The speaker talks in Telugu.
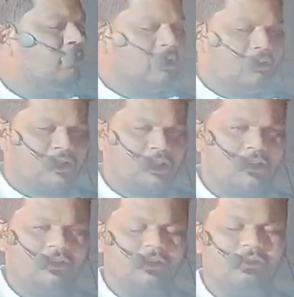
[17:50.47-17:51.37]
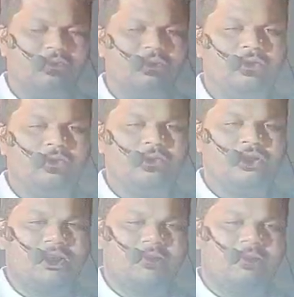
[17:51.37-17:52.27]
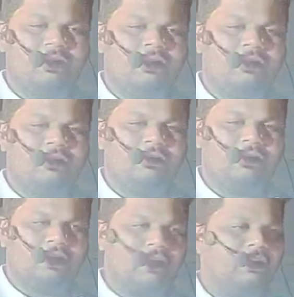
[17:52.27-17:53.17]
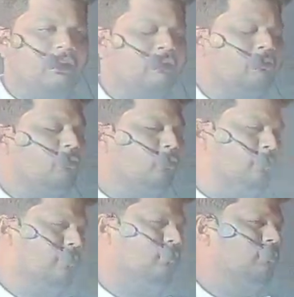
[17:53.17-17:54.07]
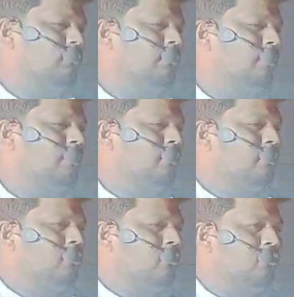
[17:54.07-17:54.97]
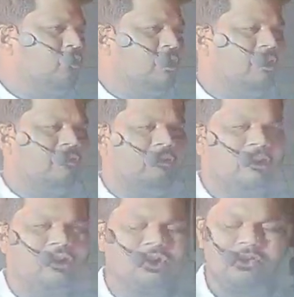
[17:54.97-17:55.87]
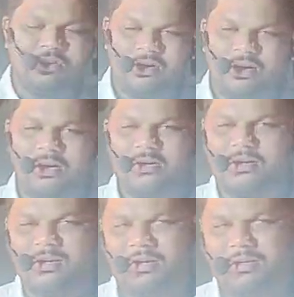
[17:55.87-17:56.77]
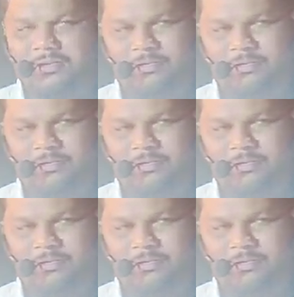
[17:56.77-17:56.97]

తన జీవితంలో శ్రమ కలగక మునుపు ఏం విడిచి తిరిగాడంటే ఆయన